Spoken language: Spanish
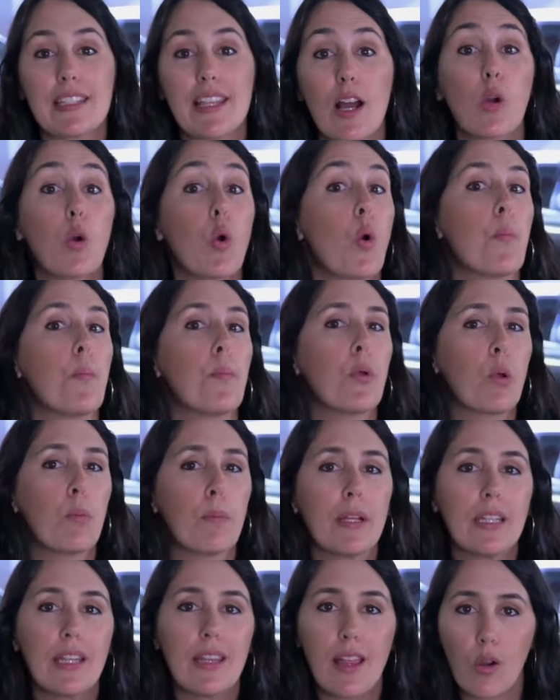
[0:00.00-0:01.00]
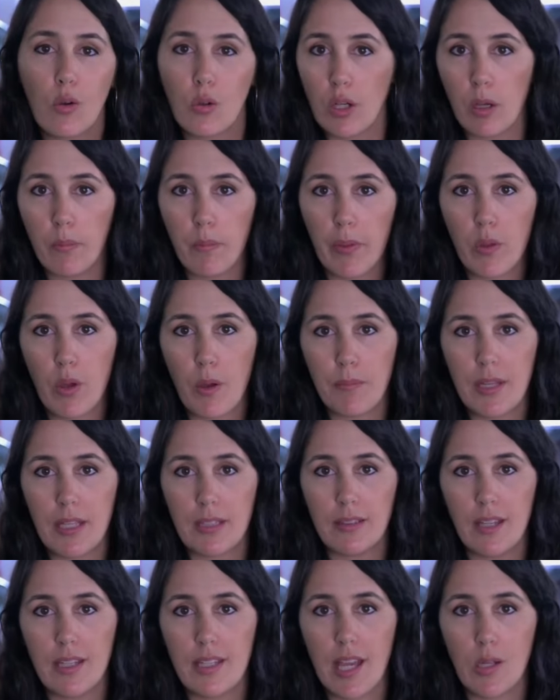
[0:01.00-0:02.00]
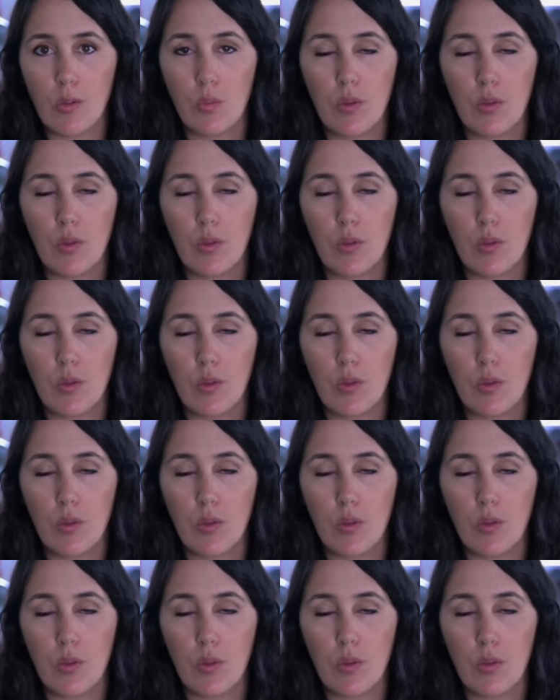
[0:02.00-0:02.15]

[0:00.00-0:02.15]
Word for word: está comprometida con el medio ambiente y ha